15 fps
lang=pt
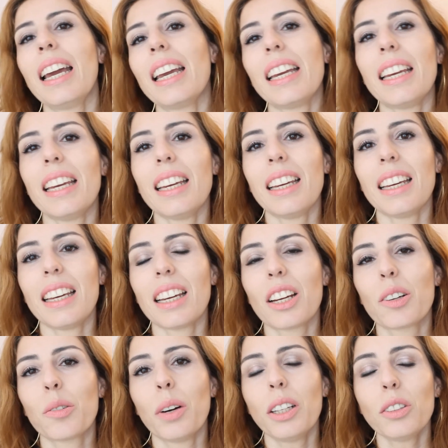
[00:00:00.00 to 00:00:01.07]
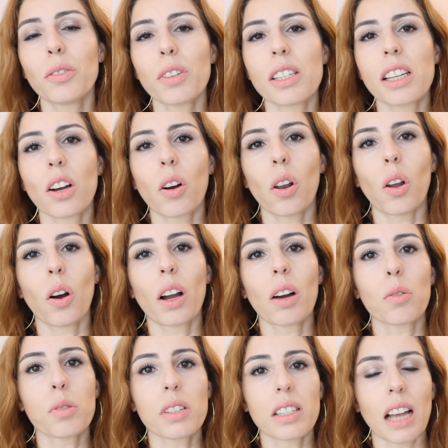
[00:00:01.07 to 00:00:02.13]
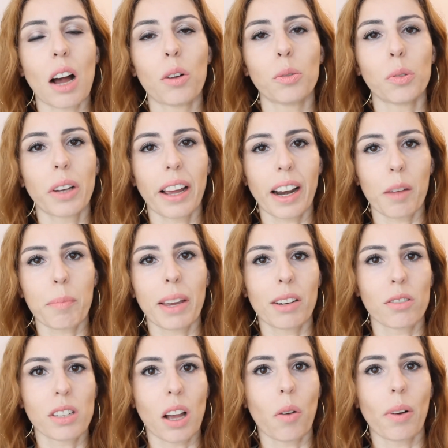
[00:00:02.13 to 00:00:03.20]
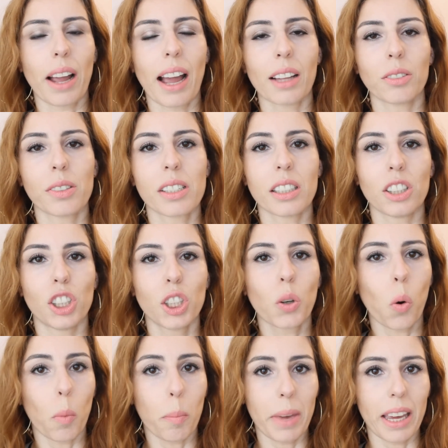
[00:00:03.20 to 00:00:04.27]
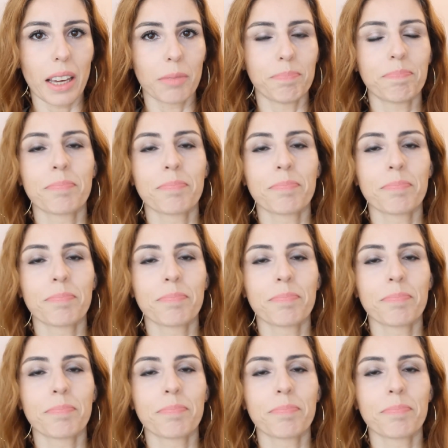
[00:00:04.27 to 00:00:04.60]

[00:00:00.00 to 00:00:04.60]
E quando você coloca o sal no caramelo salgado, assim, de comer,